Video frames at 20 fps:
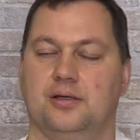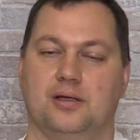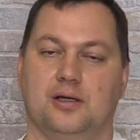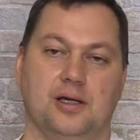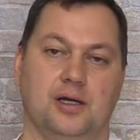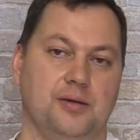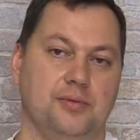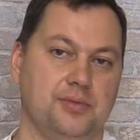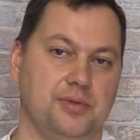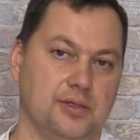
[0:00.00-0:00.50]

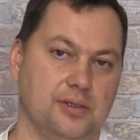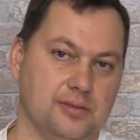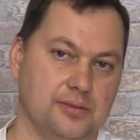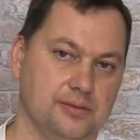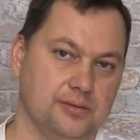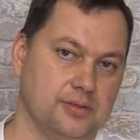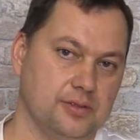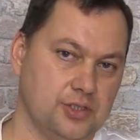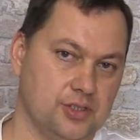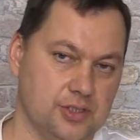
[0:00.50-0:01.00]
Камни,
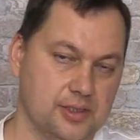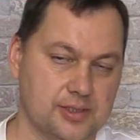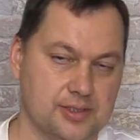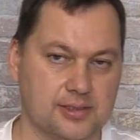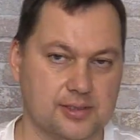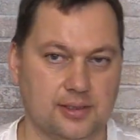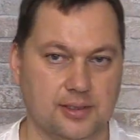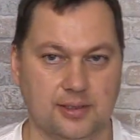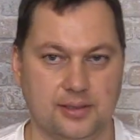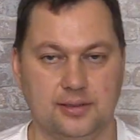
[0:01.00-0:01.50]

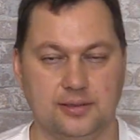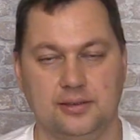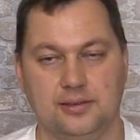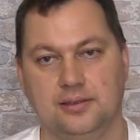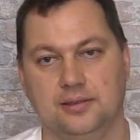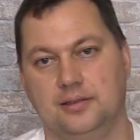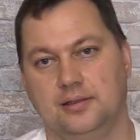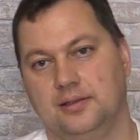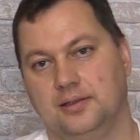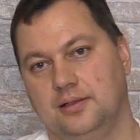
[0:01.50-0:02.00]
числа,
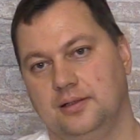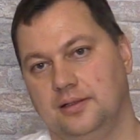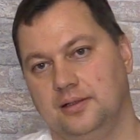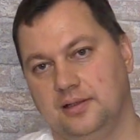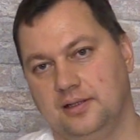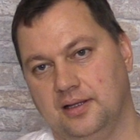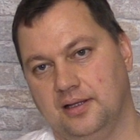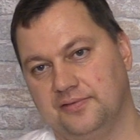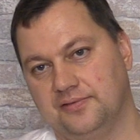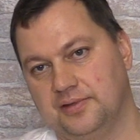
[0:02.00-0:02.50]

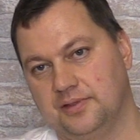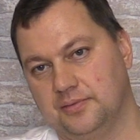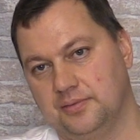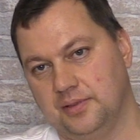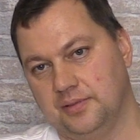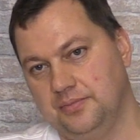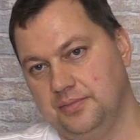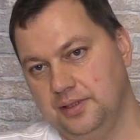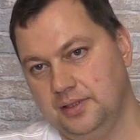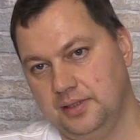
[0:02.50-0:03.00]

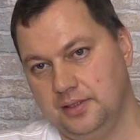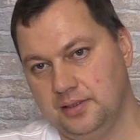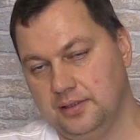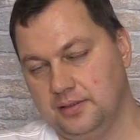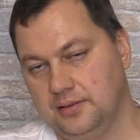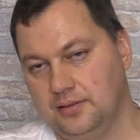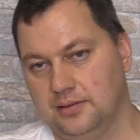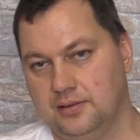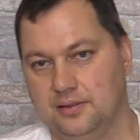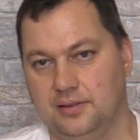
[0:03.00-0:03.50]

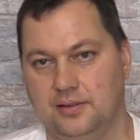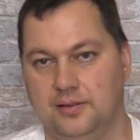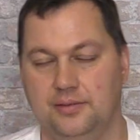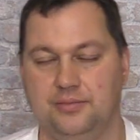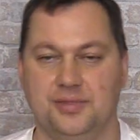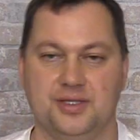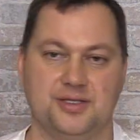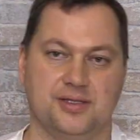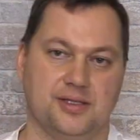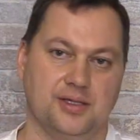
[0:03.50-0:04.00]
автомобили,
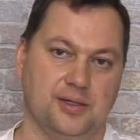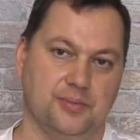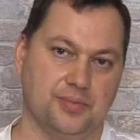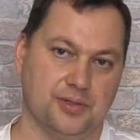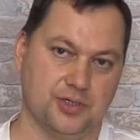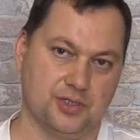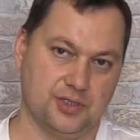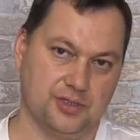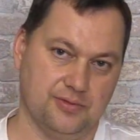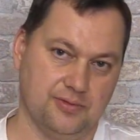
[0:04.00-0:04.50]
места
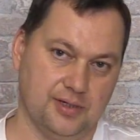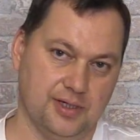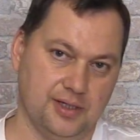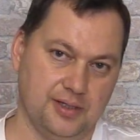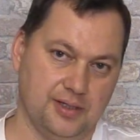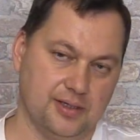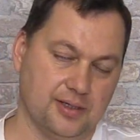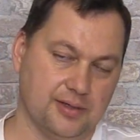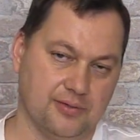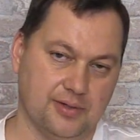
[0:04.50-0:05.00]

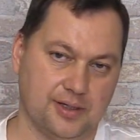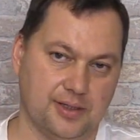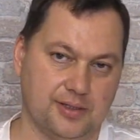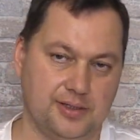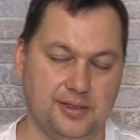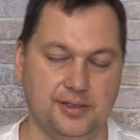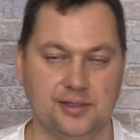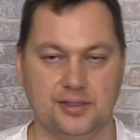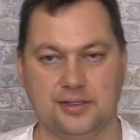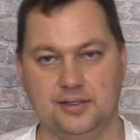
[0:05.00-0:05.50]
проживания,
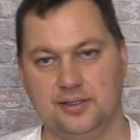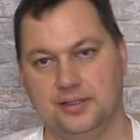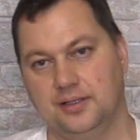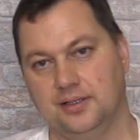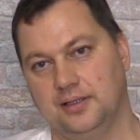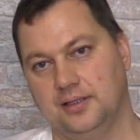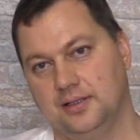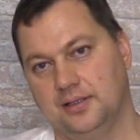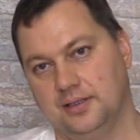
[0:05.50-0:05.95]
квартиры,